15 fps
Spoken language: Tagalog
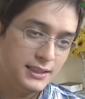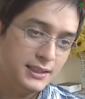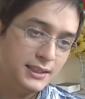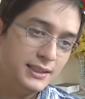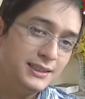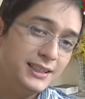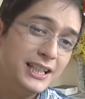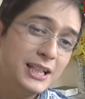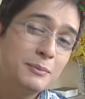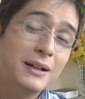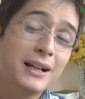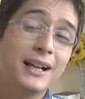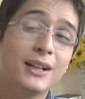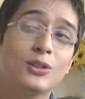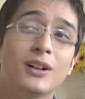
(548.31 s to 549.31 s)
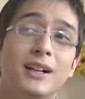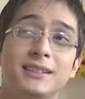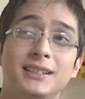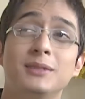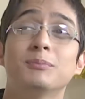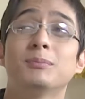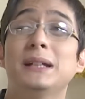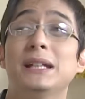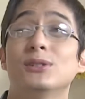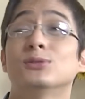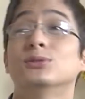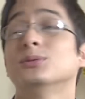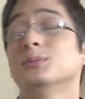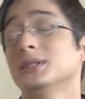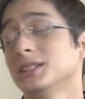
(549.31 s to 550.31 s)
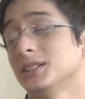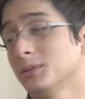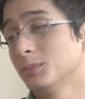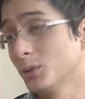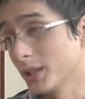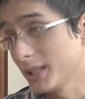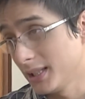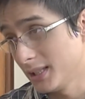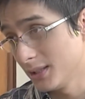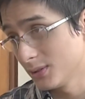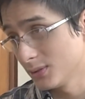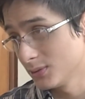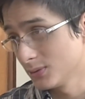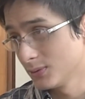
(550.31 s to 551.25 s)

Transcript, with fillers: Eh, hindi naman ganun kasimple yun, Mrs. Murillo.